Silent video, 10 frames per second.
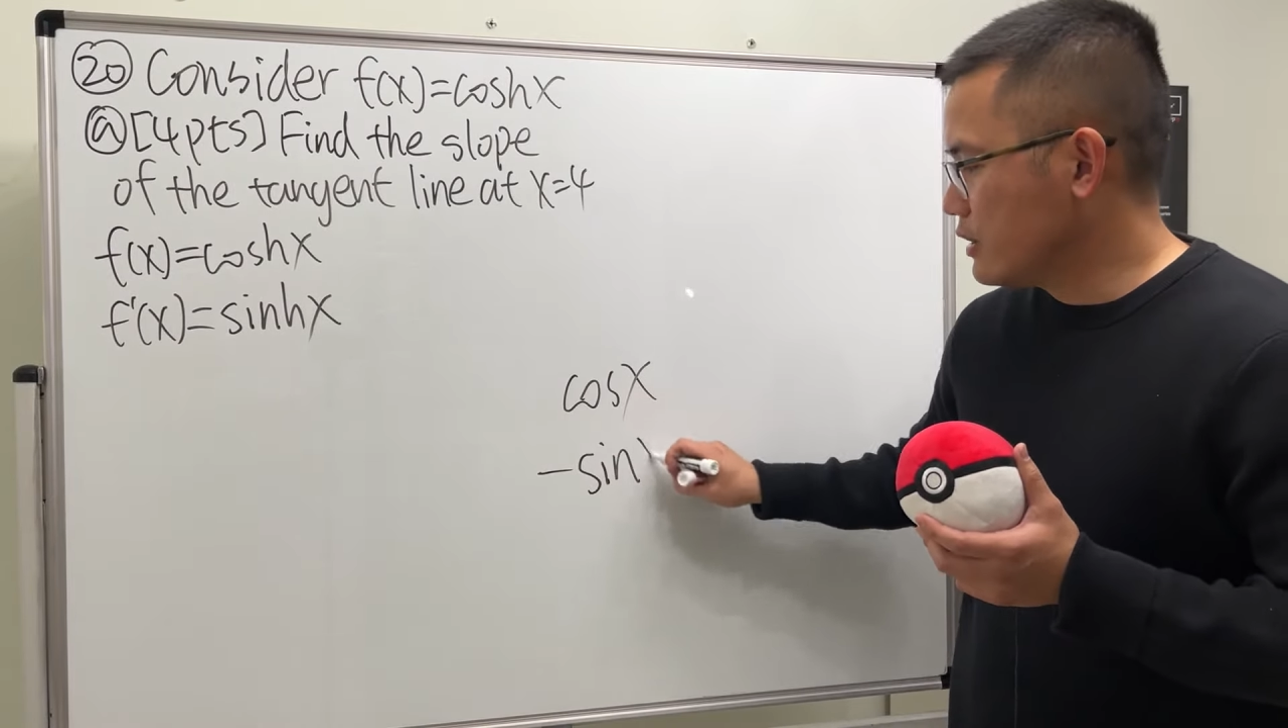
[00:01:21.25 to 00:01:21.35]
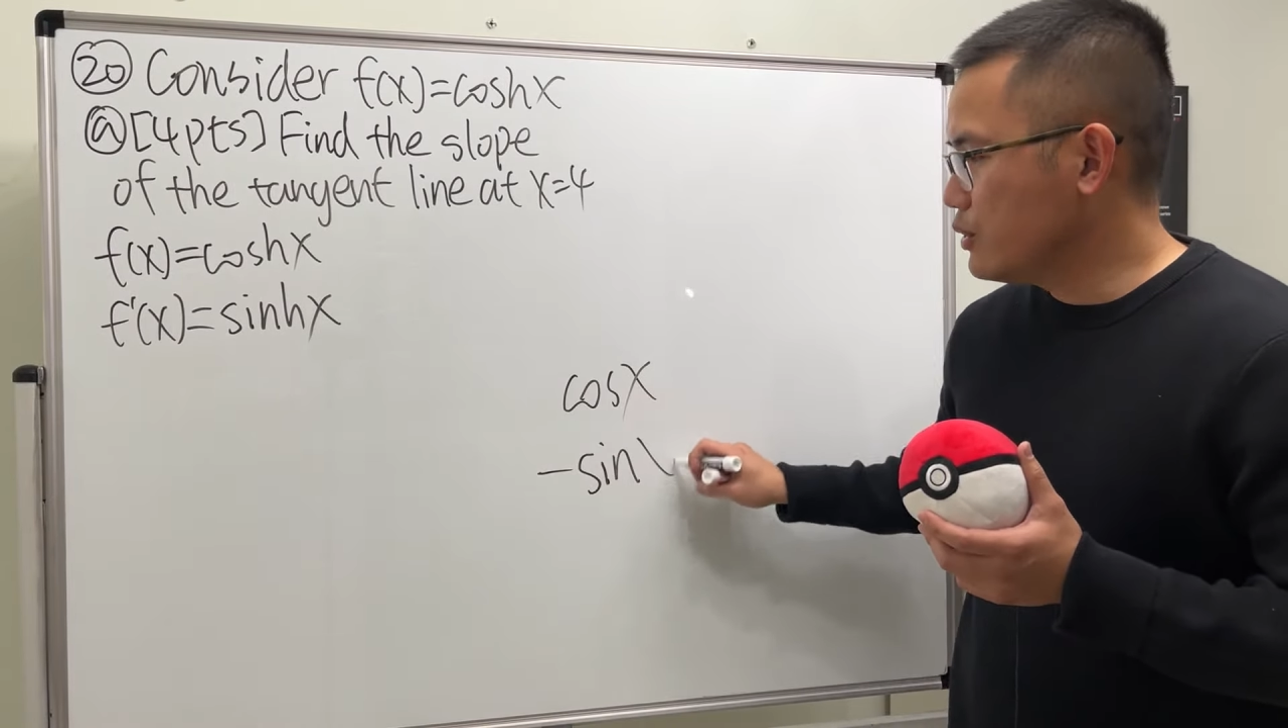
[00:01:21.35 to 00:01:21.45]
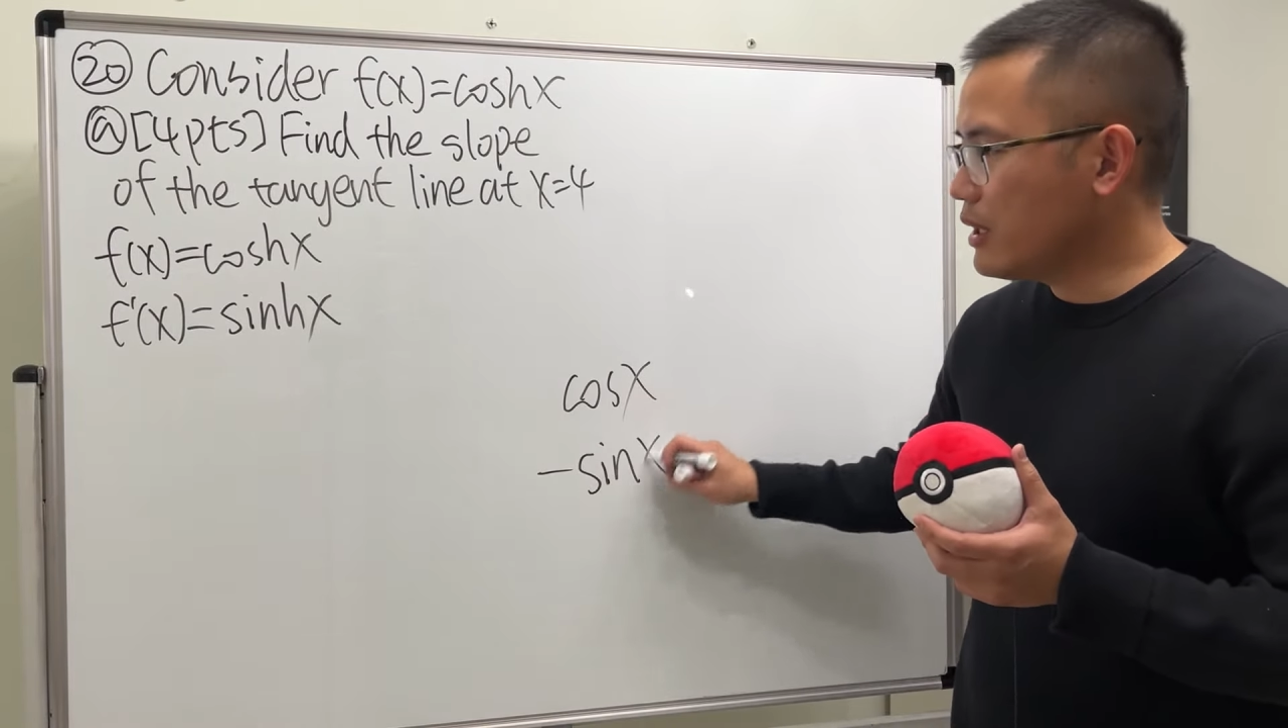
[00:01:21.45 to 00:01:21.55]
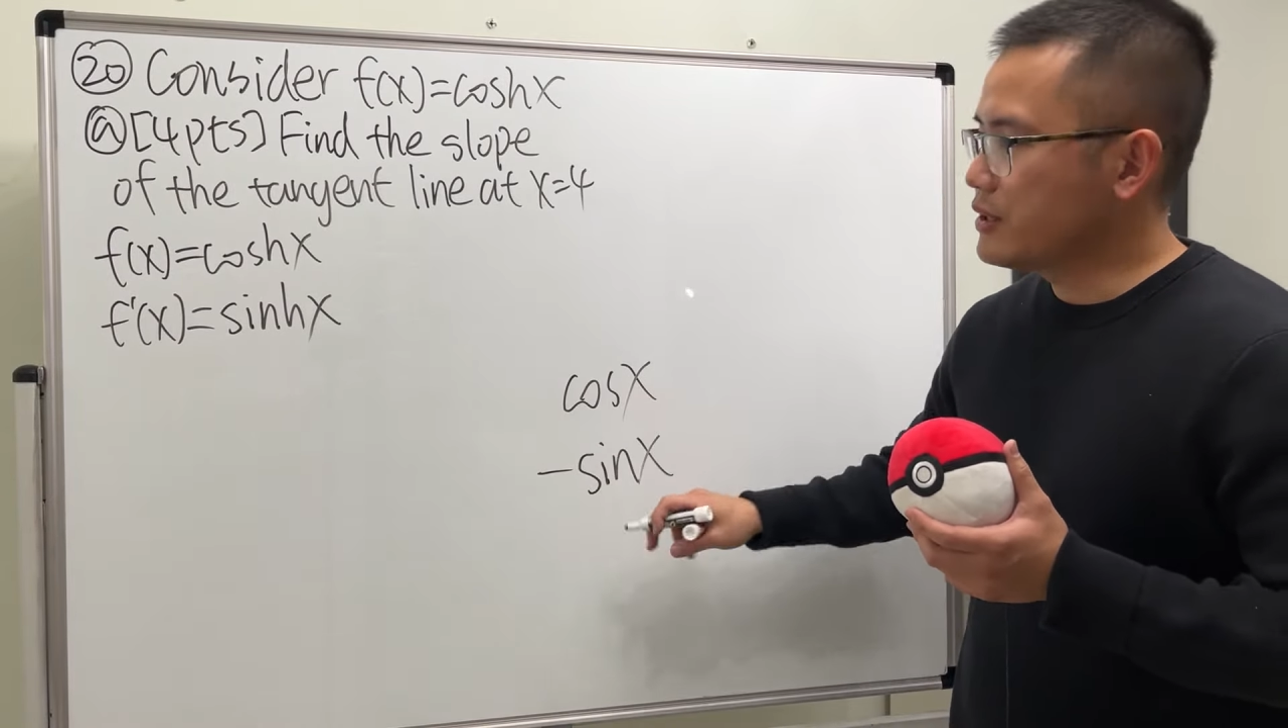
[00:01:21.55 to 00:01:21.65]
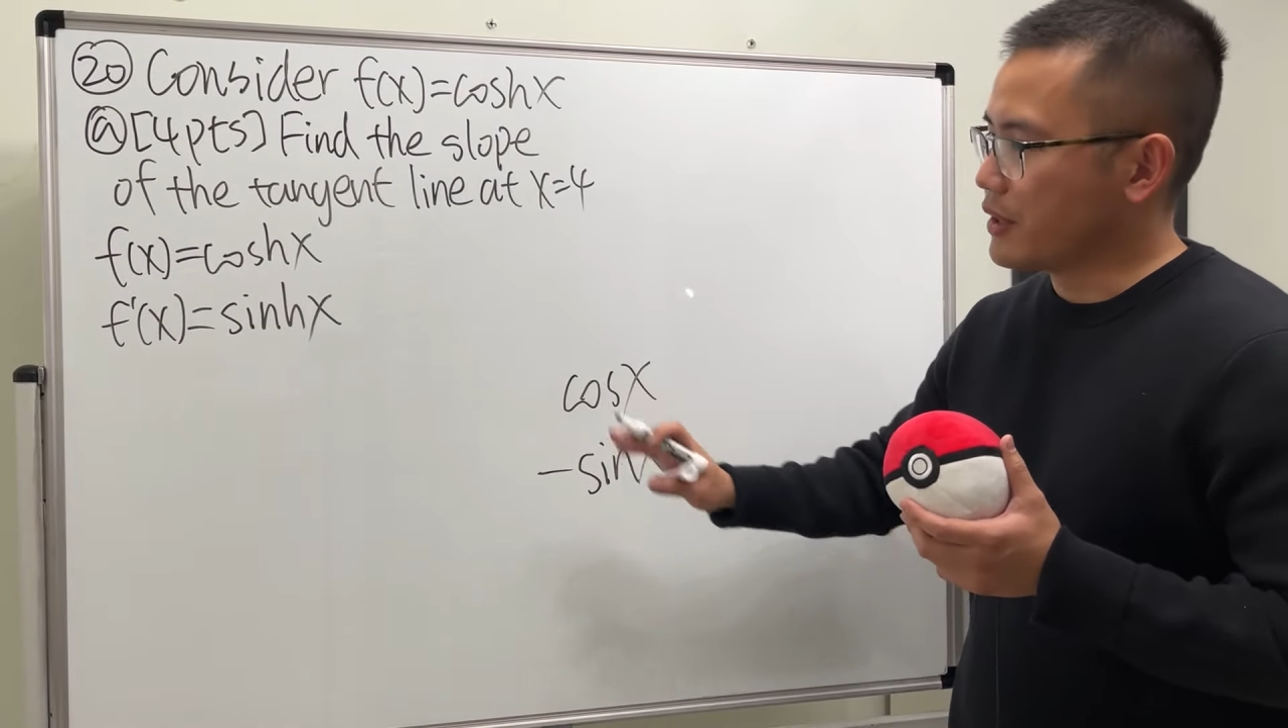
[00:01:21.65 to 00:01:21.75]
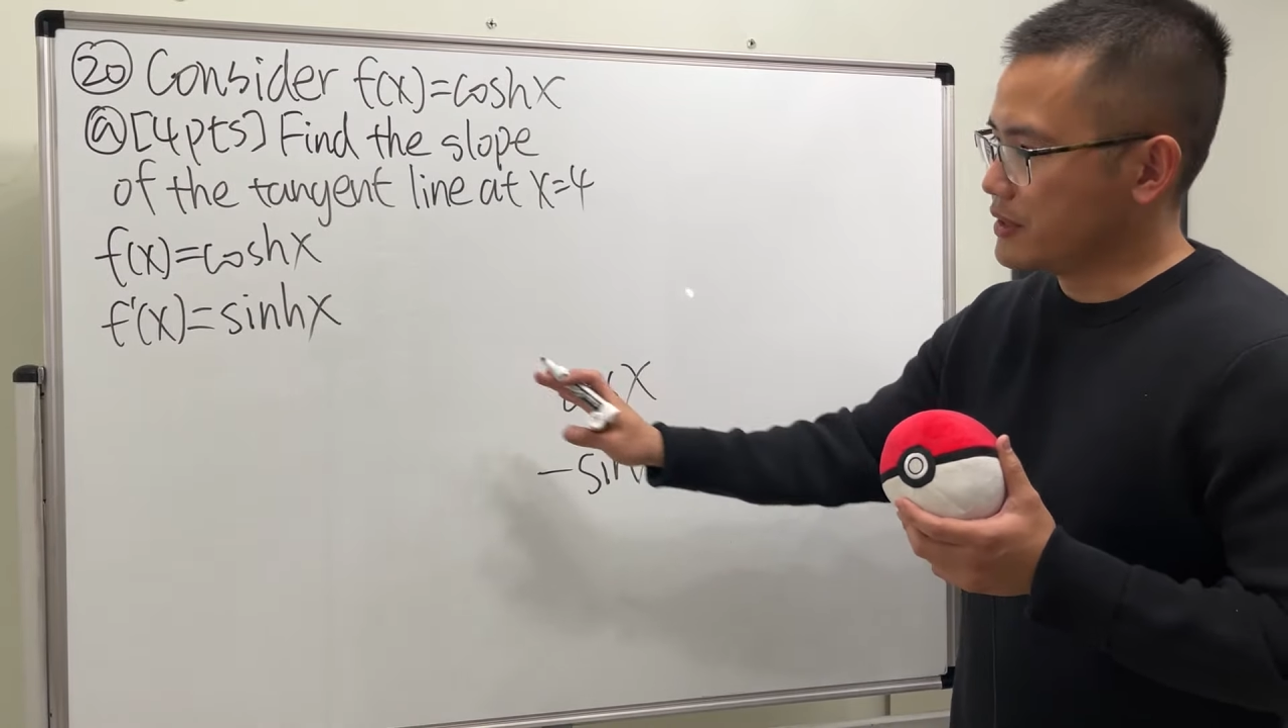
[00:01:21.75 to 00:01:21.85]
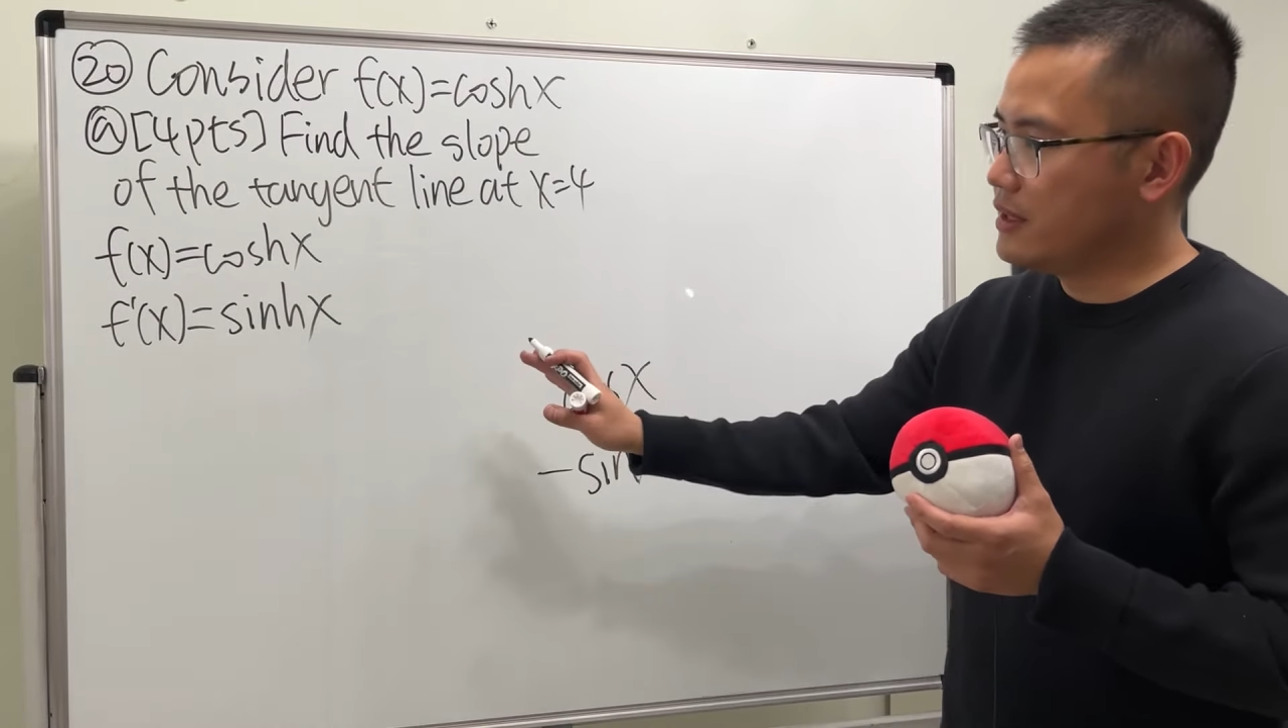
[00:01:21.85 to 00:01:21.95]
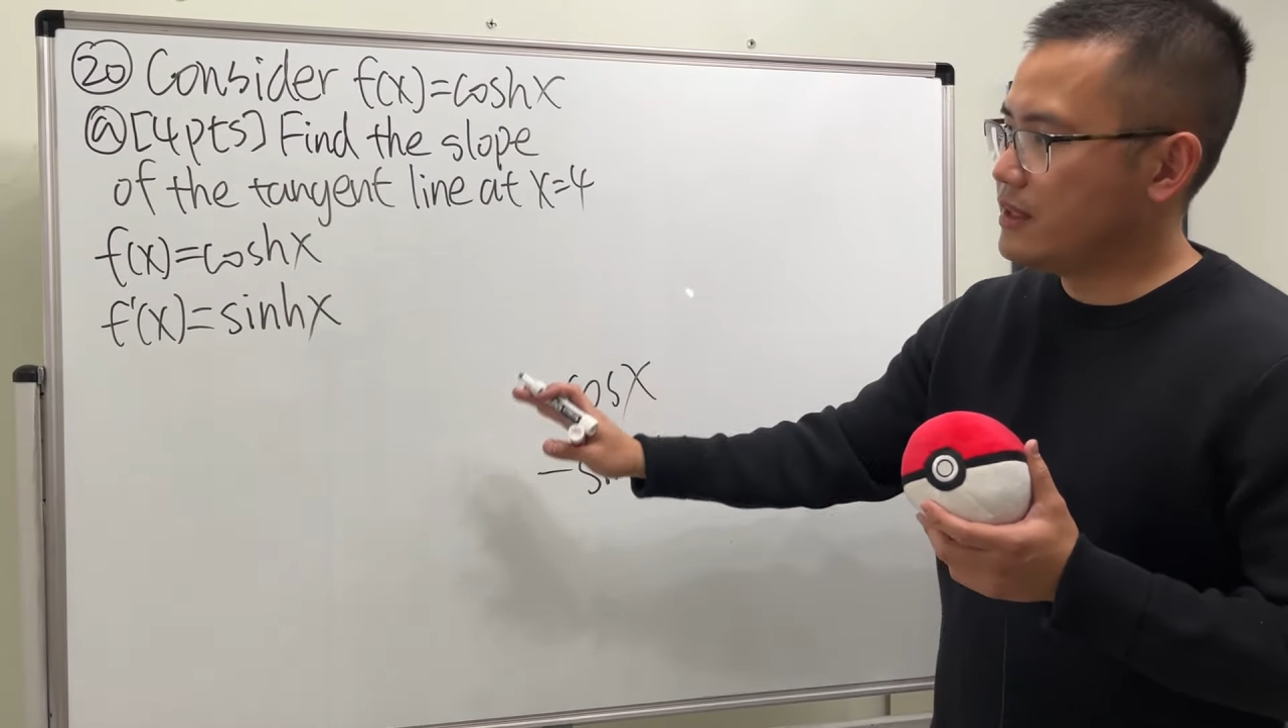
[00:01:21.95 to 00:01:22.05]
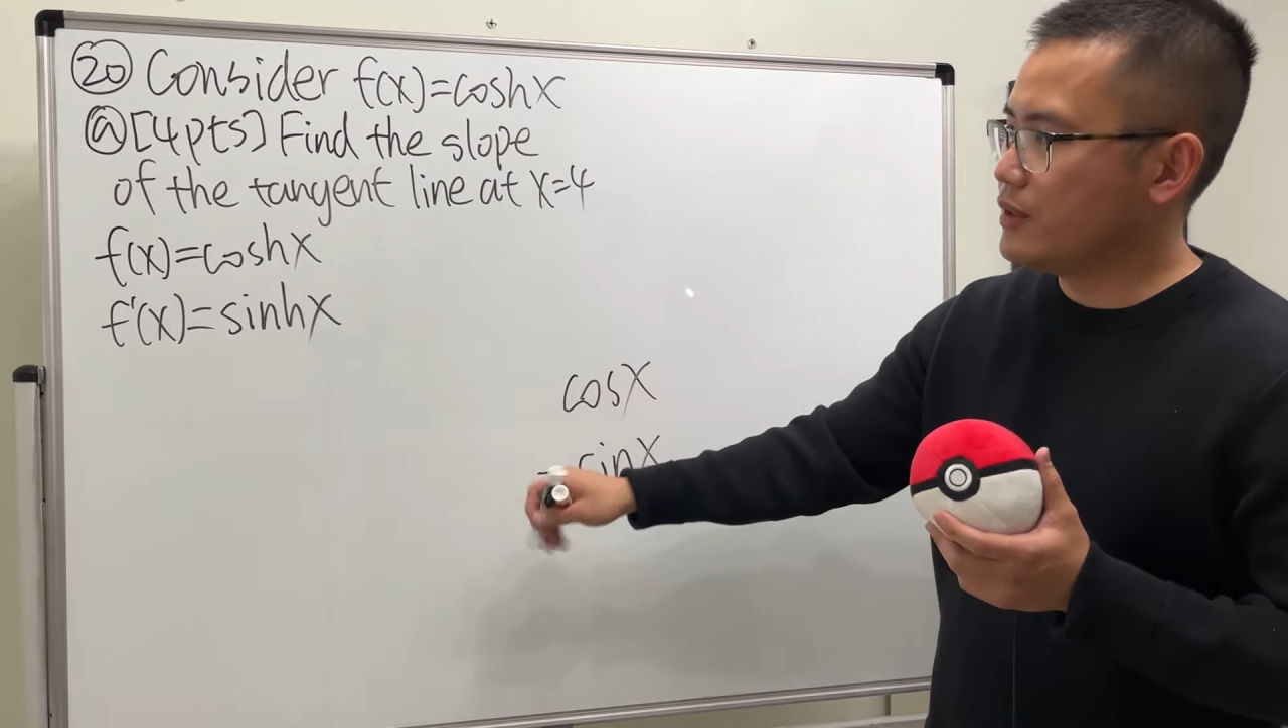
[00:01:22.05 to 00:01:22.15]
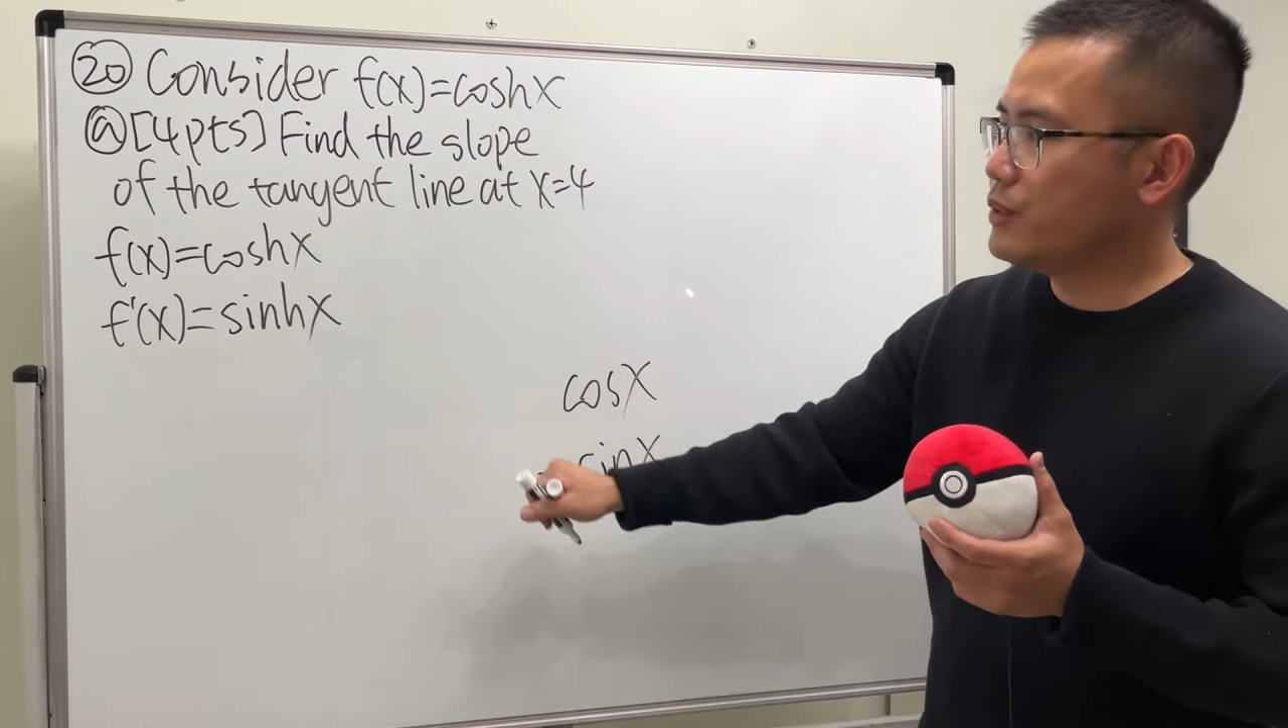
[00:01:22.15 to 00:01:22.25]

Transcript: 就要小心一点，